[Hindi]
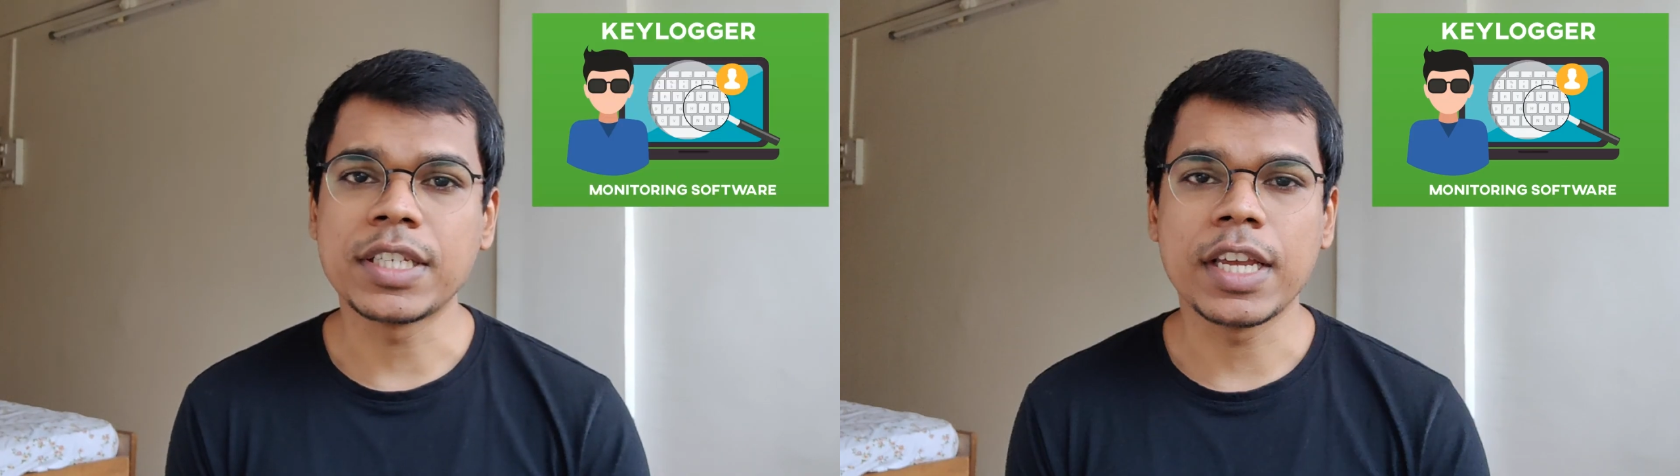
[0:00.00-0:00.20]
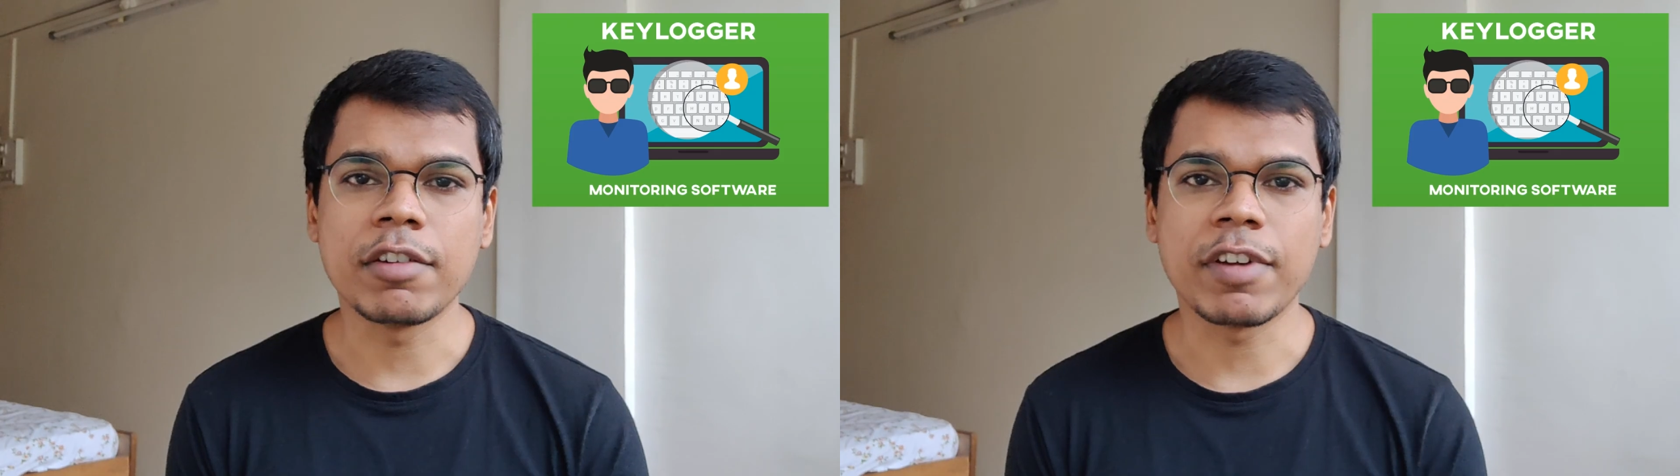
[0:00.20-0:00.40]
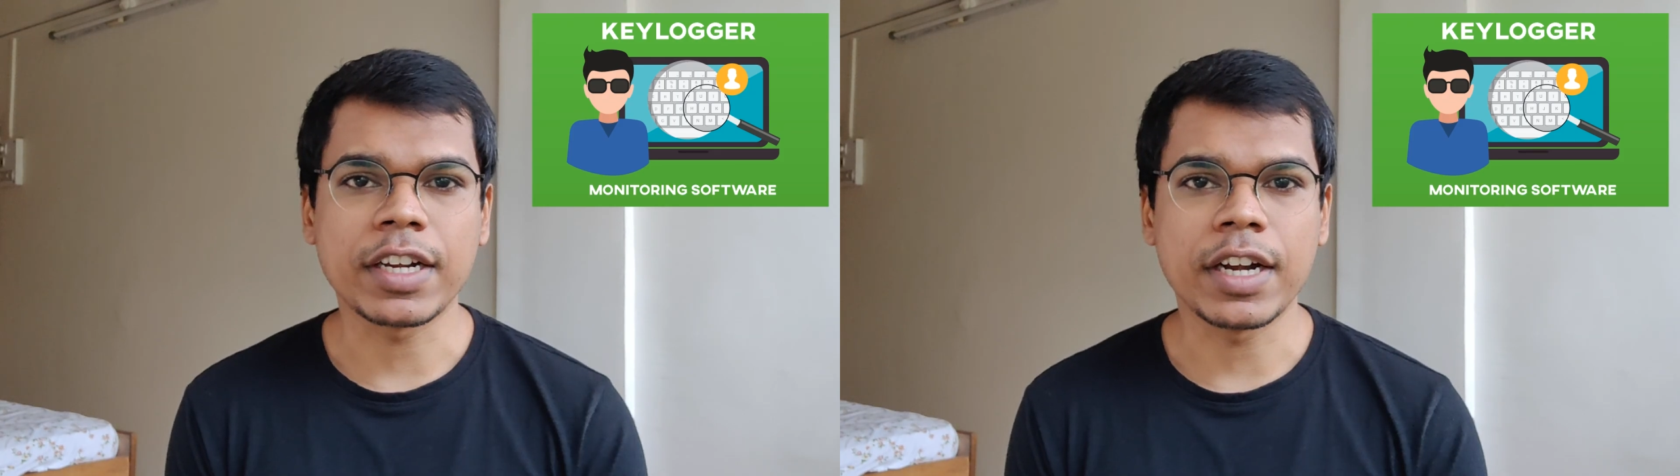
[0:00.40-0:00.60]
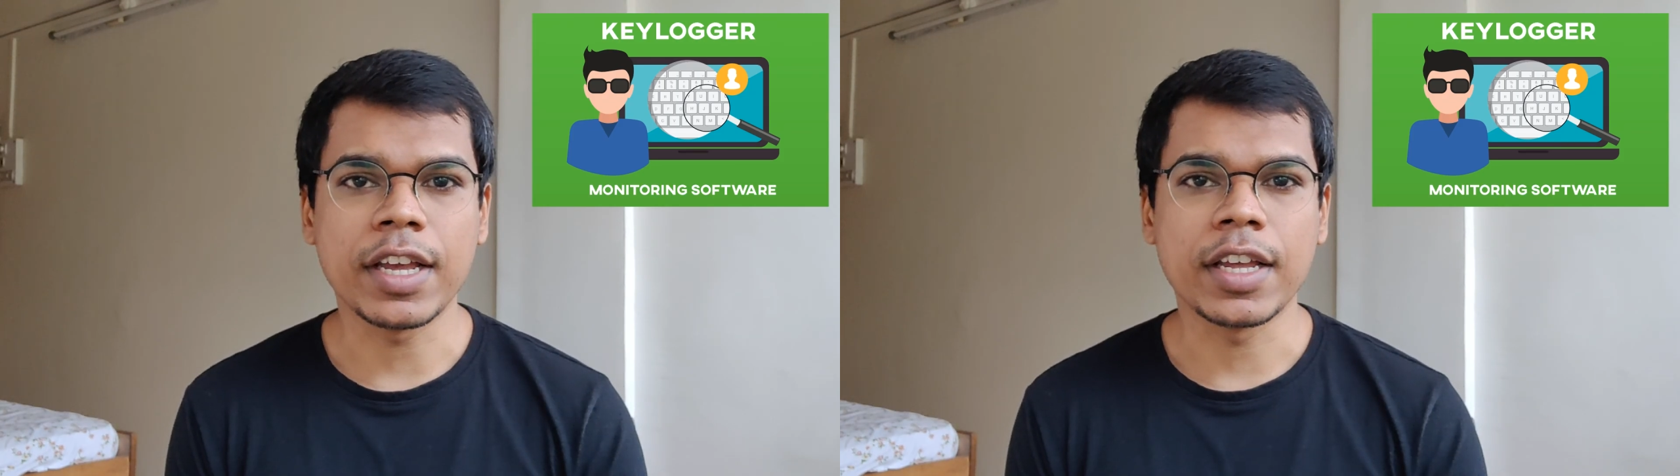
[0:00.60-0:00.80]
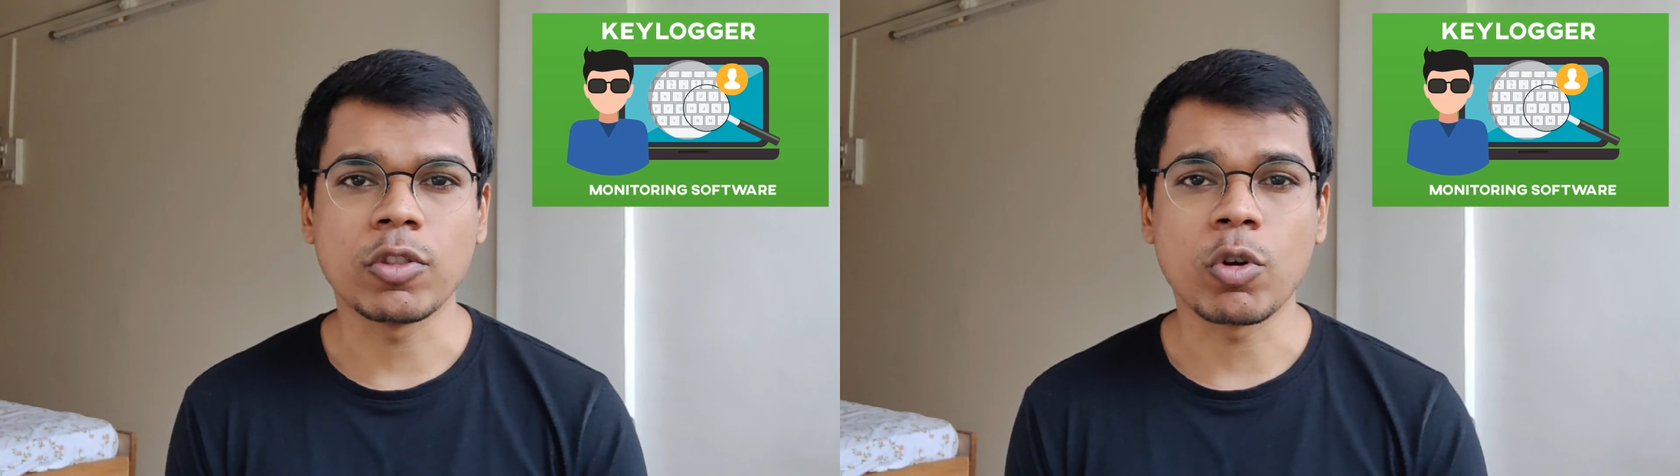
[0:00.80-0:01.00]
पीसी
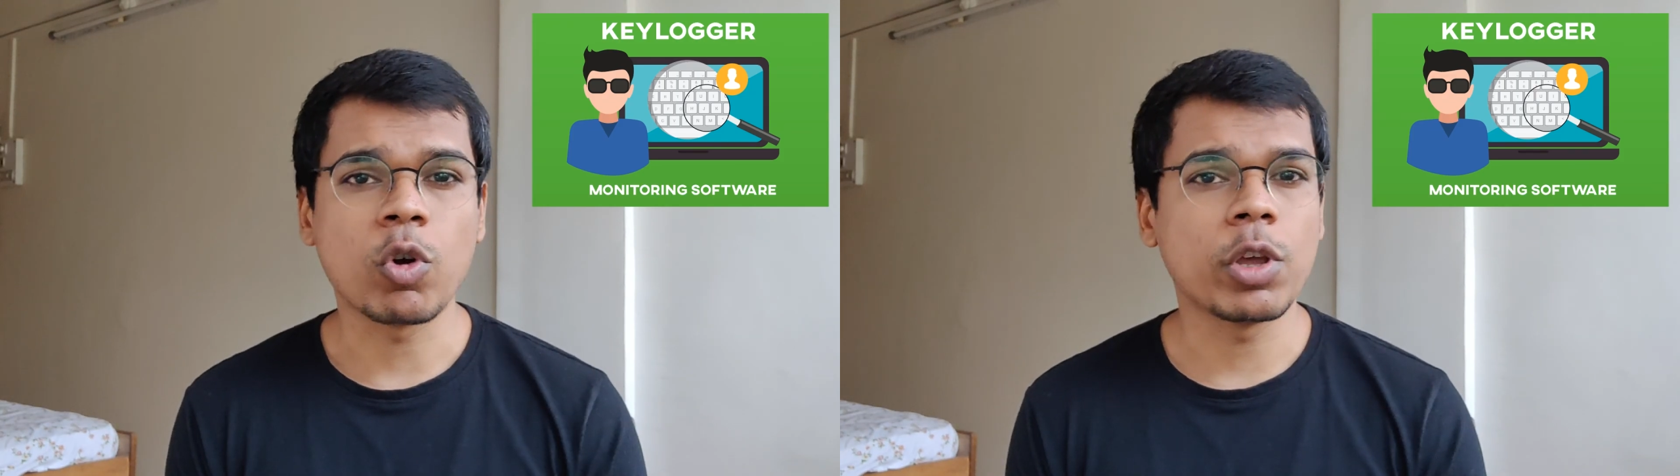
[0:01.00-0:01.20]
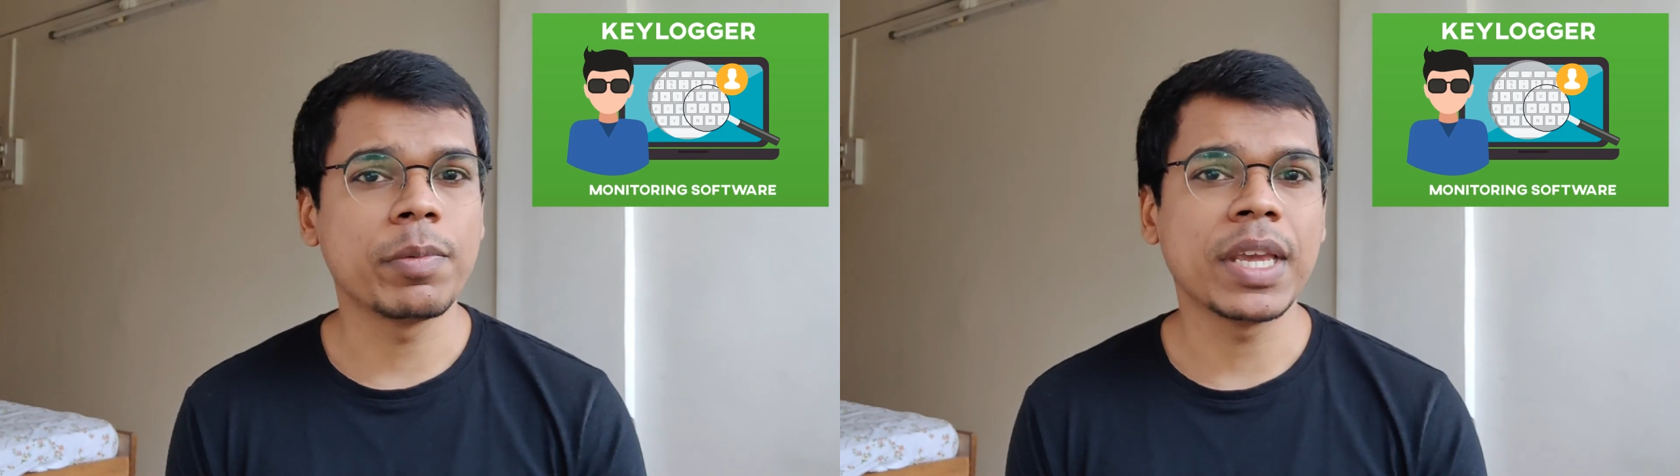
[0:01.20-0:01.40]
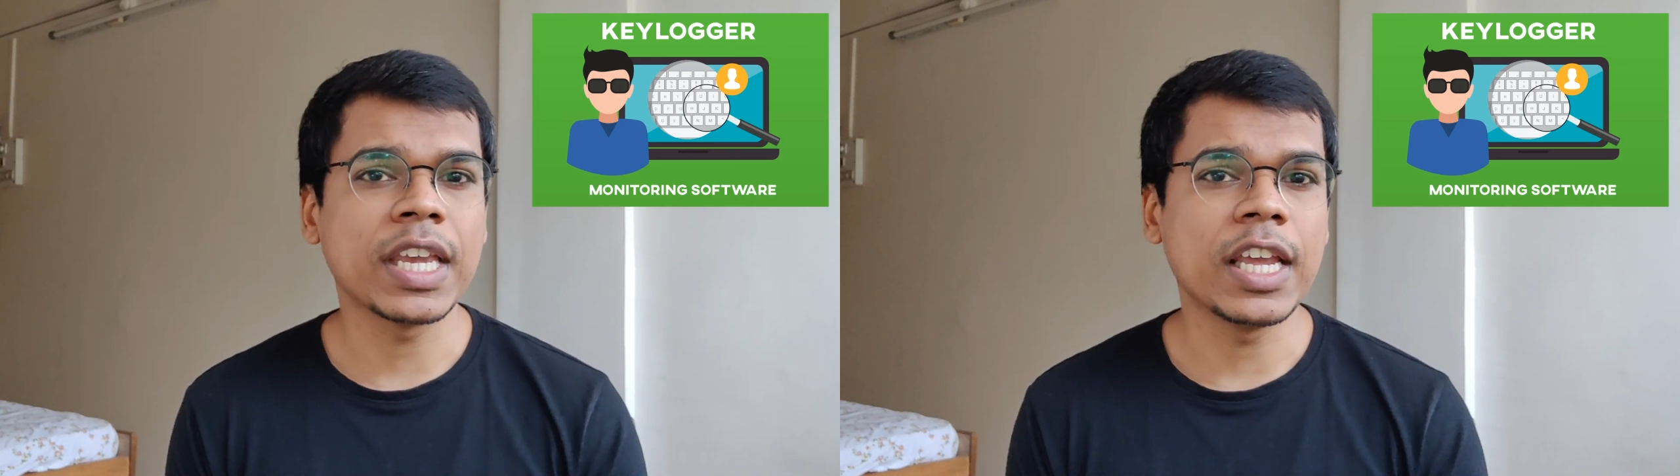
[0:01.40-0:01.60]
इन्फेक्टेड है तो कोई भी